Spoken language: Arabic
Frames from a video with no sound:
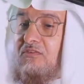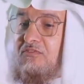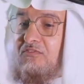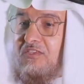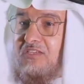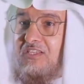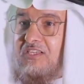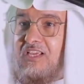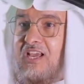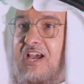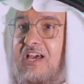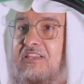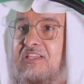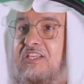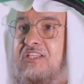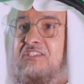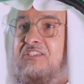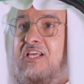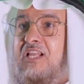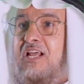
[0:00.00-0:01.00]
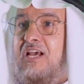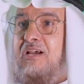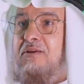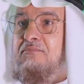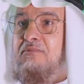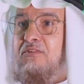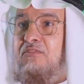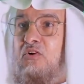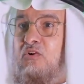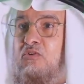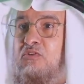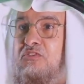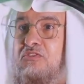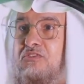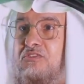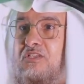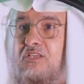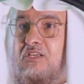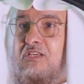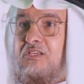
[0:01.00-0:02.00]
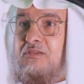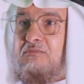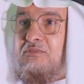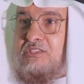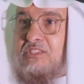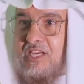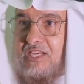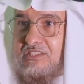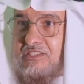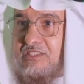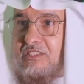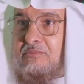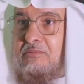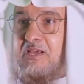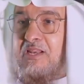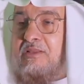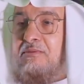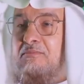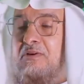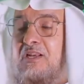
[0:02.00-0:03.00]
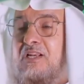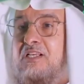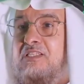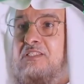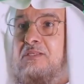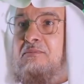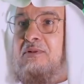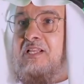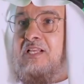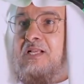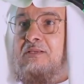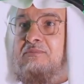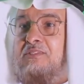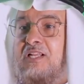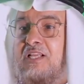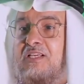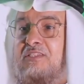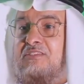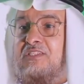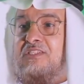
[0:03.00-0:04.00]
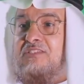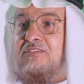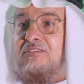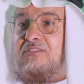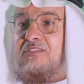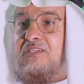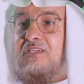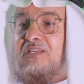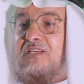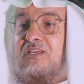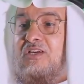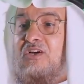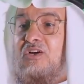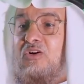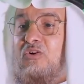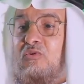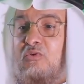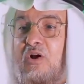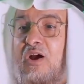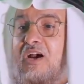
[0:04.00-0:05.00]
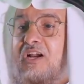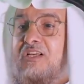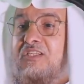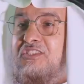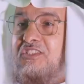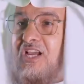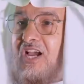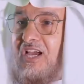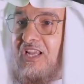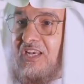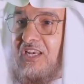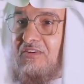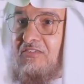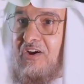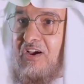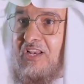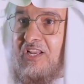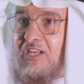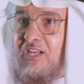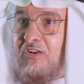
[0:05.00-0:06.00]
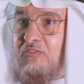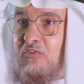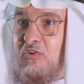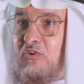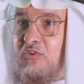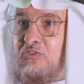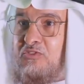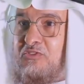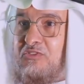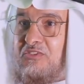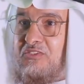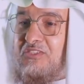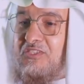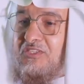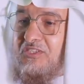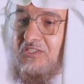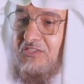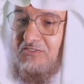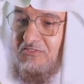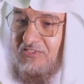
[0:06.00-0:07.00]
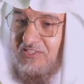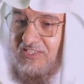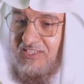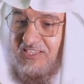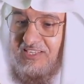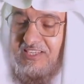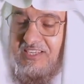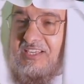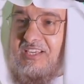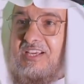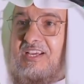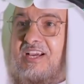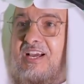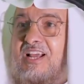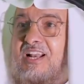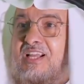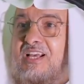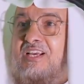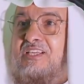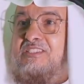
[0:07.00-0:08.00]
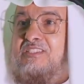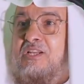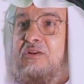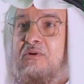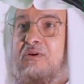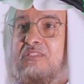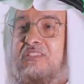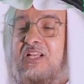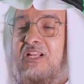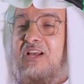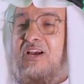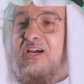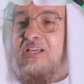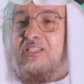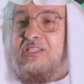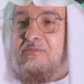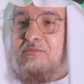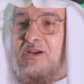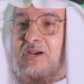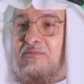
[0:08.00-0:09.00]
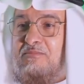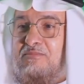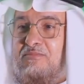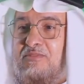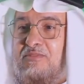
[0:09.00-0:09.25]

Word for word: في هذه السنة بالفوز بجائزة مركز الملك عبد العزيز وإن شاء الله فالنا الفوز في السنوات القادمة